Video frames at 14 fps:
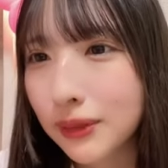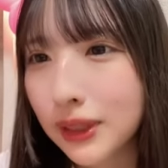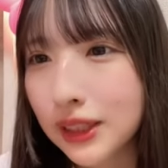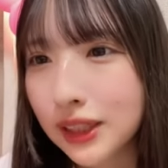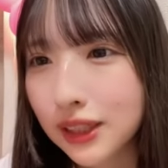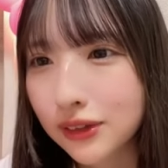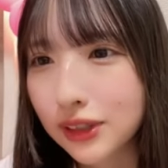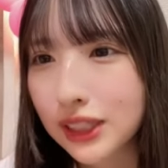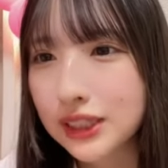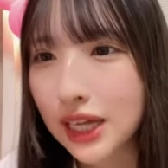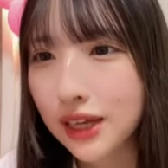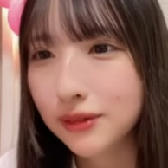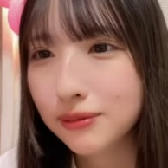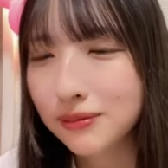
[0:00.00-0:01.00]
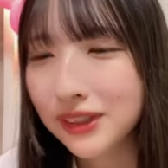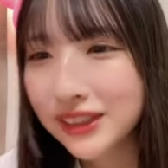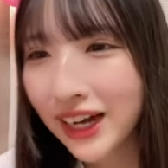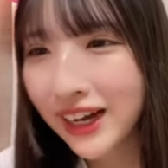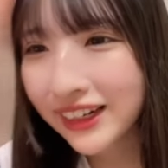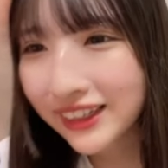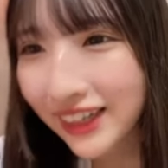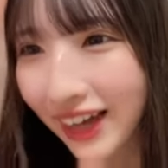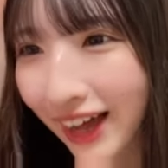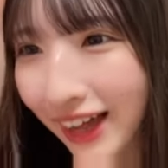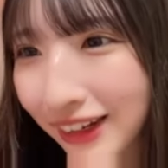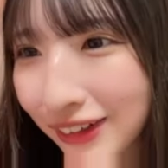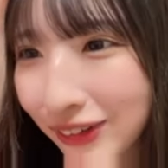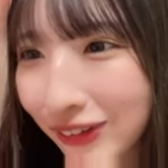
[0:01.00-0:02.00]
待ってください幕張で
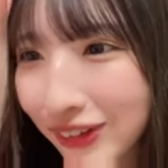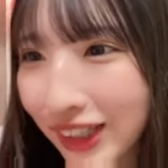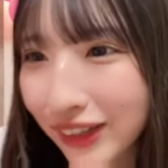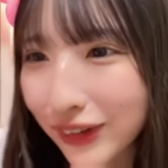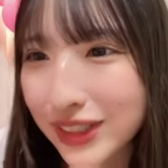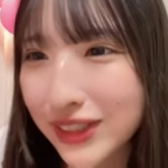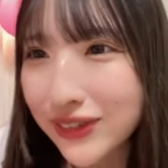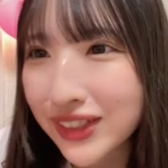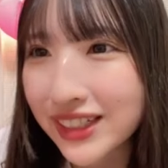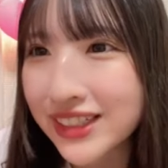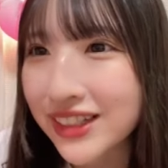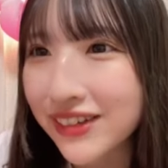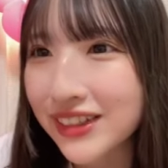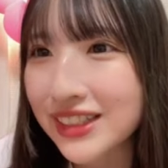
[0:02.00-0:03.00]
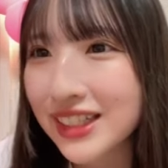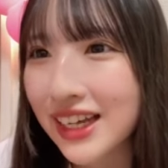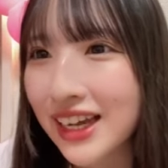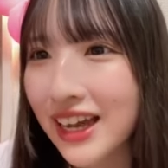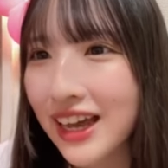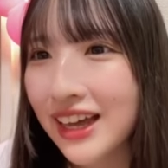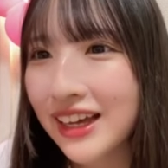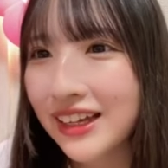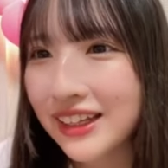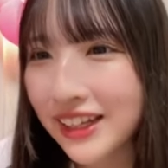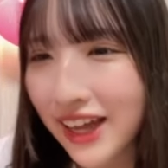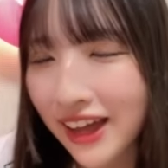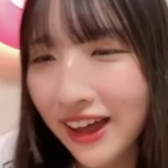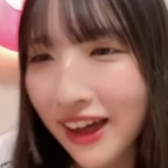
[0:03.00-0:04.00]
会えるのを楽しみにしてます
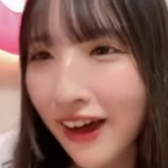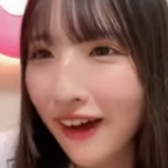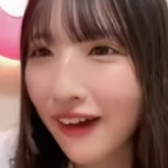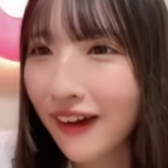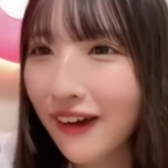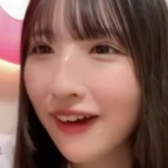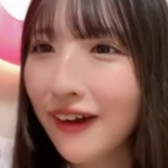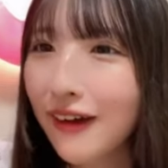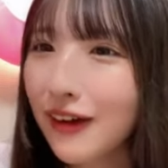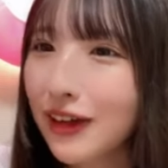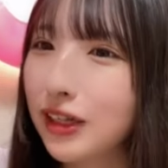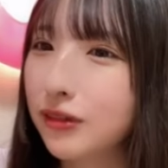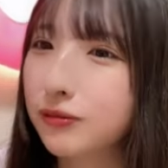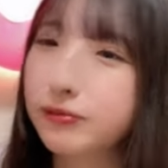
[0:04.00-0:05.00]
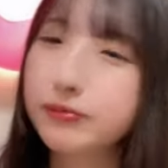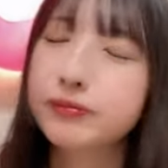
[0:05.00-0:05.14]
イエーイ